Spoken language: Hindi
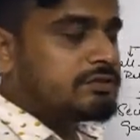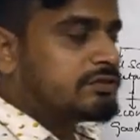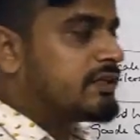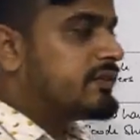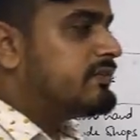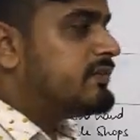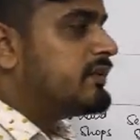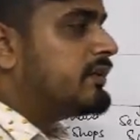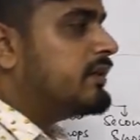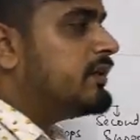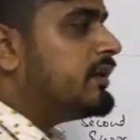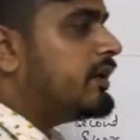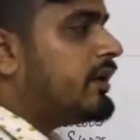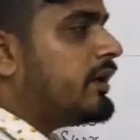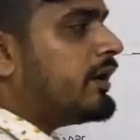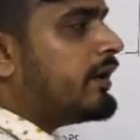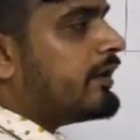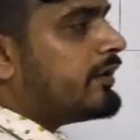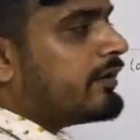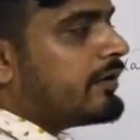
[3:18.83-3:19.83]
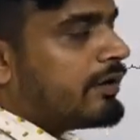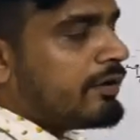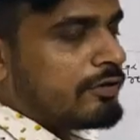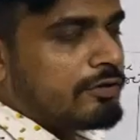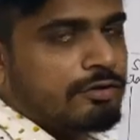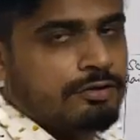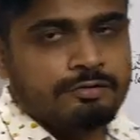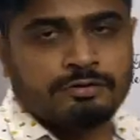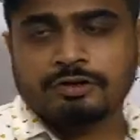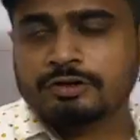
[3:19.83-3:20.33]
जैसे
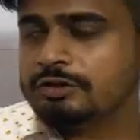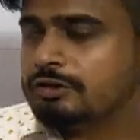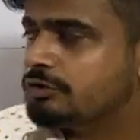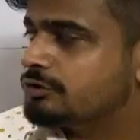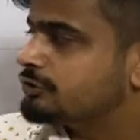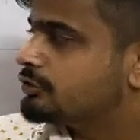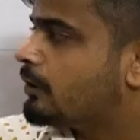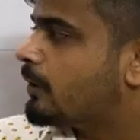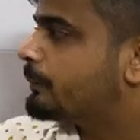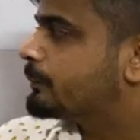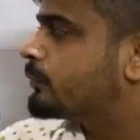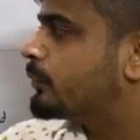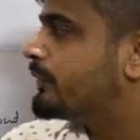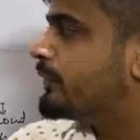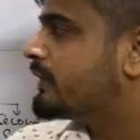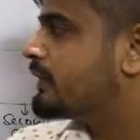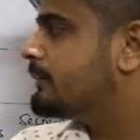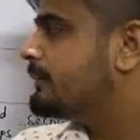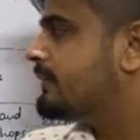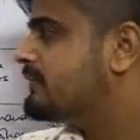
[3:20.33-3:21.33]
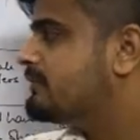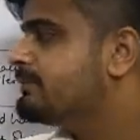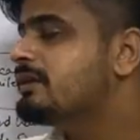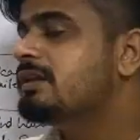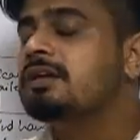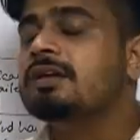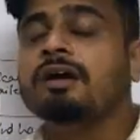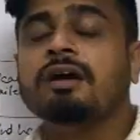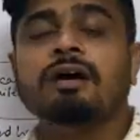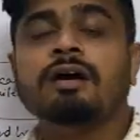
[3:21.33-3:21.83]
कि शॉप तो इनके पास भी
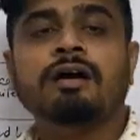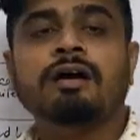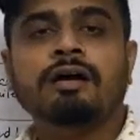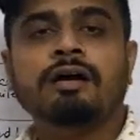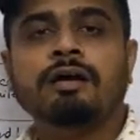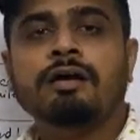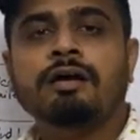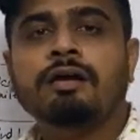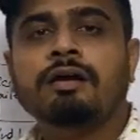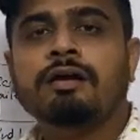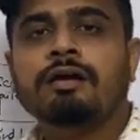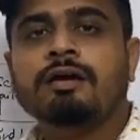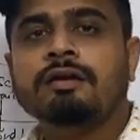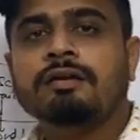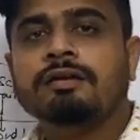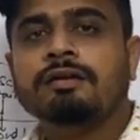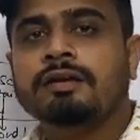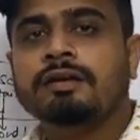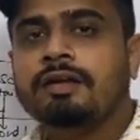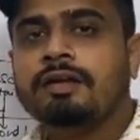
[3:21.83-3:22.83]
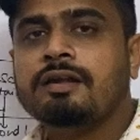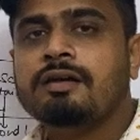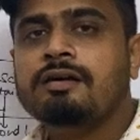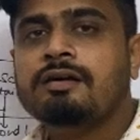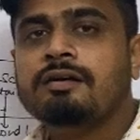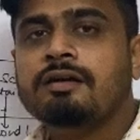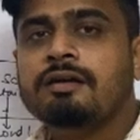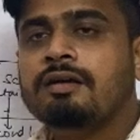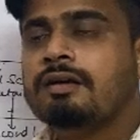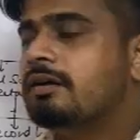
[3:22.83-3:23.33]
नहीं है ठीक है ना
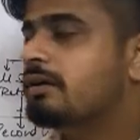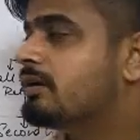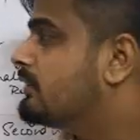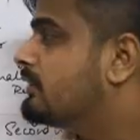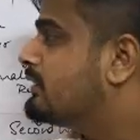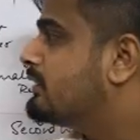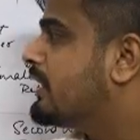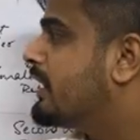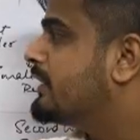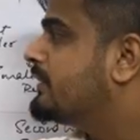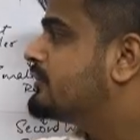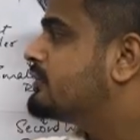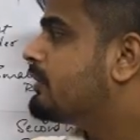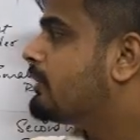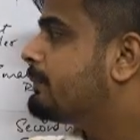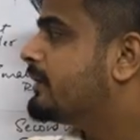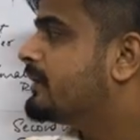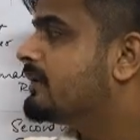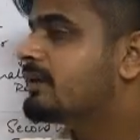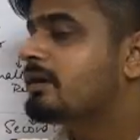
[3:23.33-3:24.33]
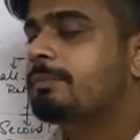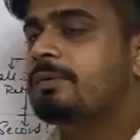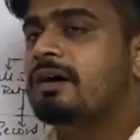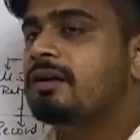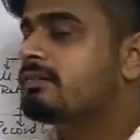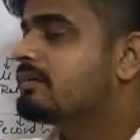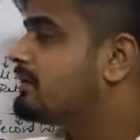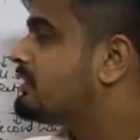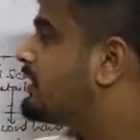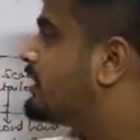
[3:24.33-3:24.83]
ना ही शॉप इनके
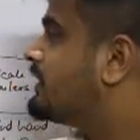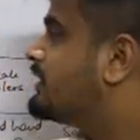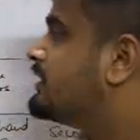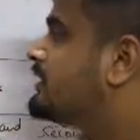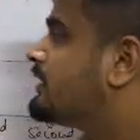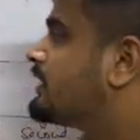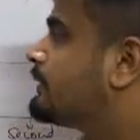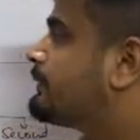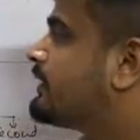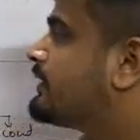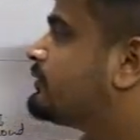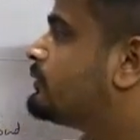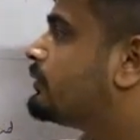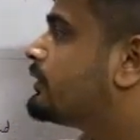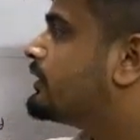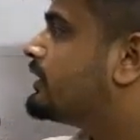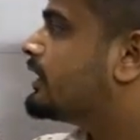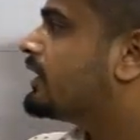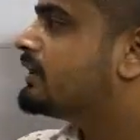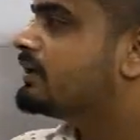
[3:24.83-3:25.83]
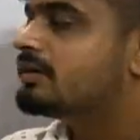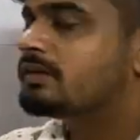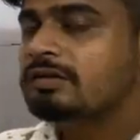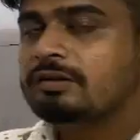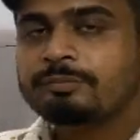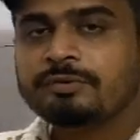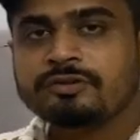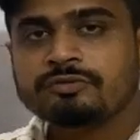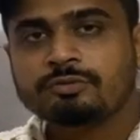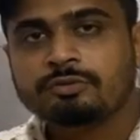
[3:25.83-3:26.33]
पास है ना ही इनके पास होगी ना ही
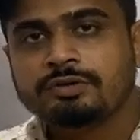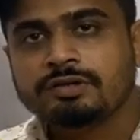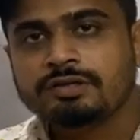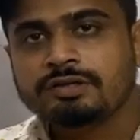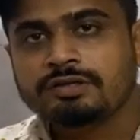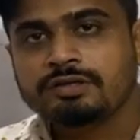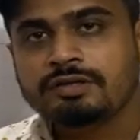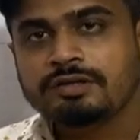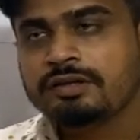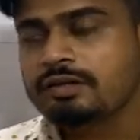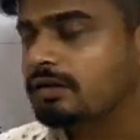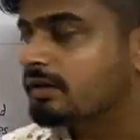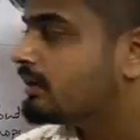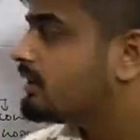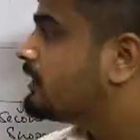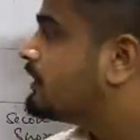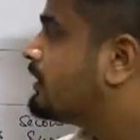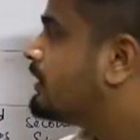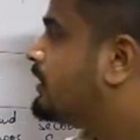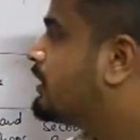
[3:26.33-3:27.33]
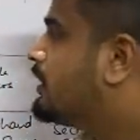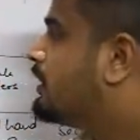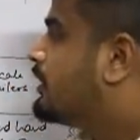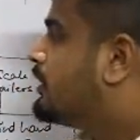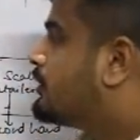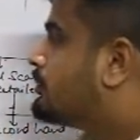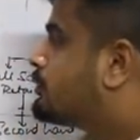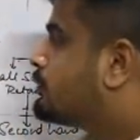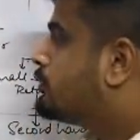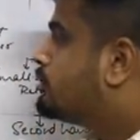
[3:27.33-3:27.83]
इनके पास होगी ठीक है
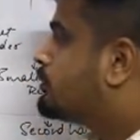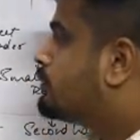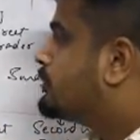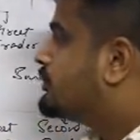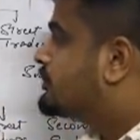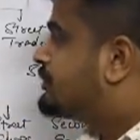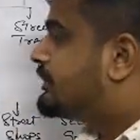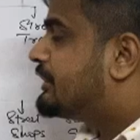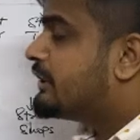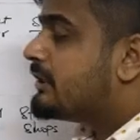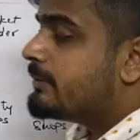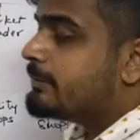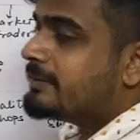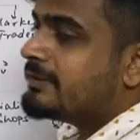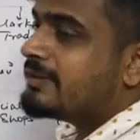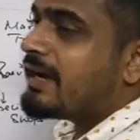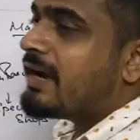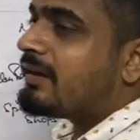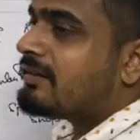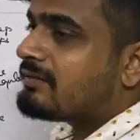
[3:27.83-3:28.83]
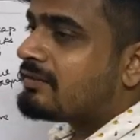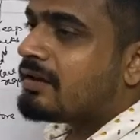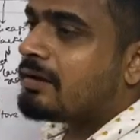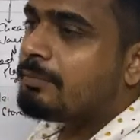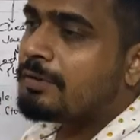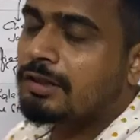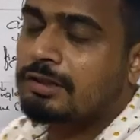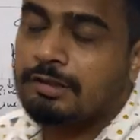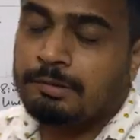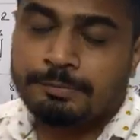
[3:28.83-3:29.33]
तो चीप जैक्स का
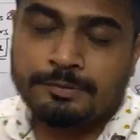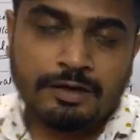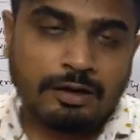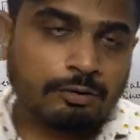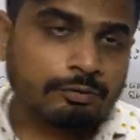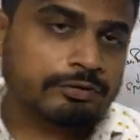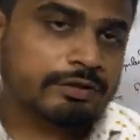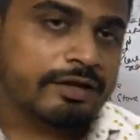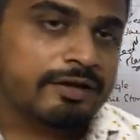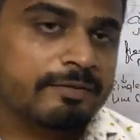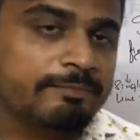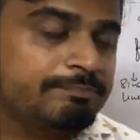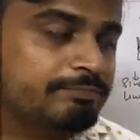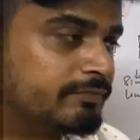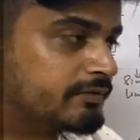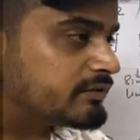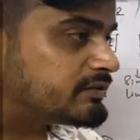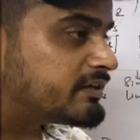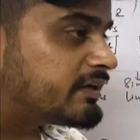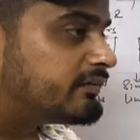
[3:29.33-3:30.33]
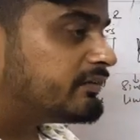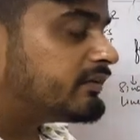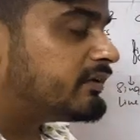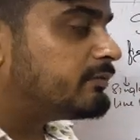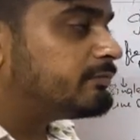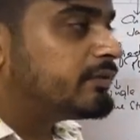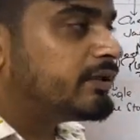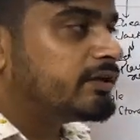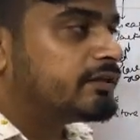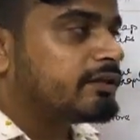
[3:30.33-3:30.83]
मतलब क्या होता है जैसे कि
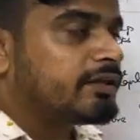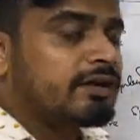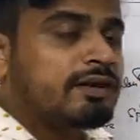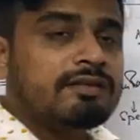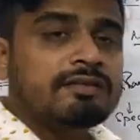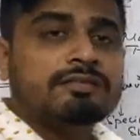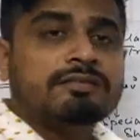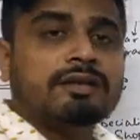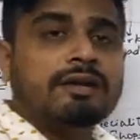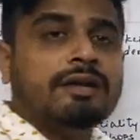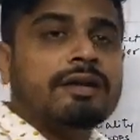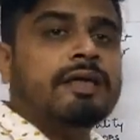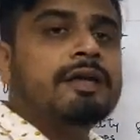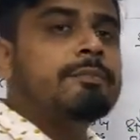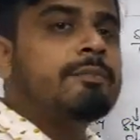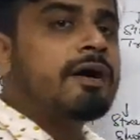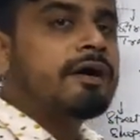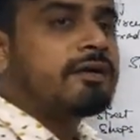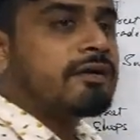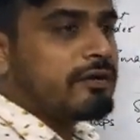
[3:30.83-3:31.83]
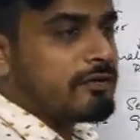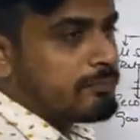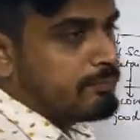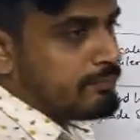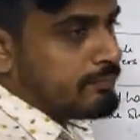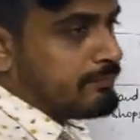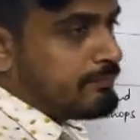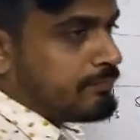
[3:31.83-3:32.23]
हम देखते हैं ना संडे मार्केट